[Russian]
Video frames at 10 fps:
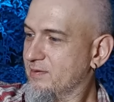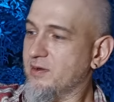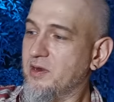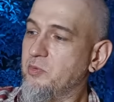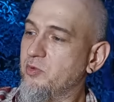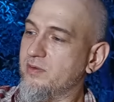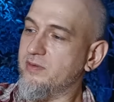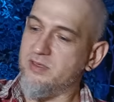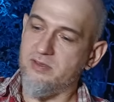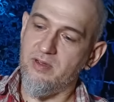как ребенок в
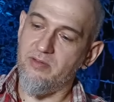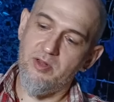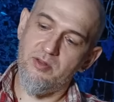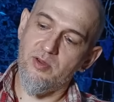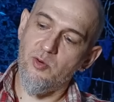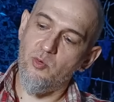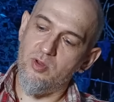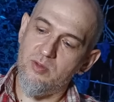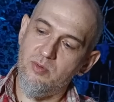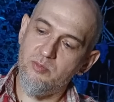детстве говорил на
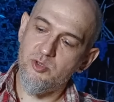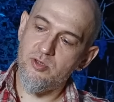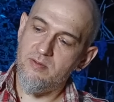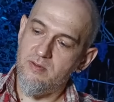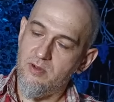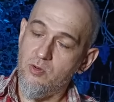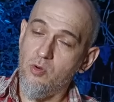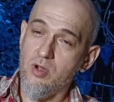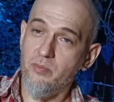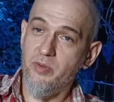гроулинг, помнишь,
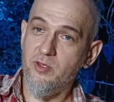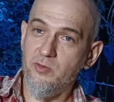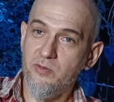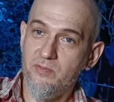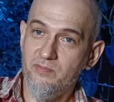Хока поет.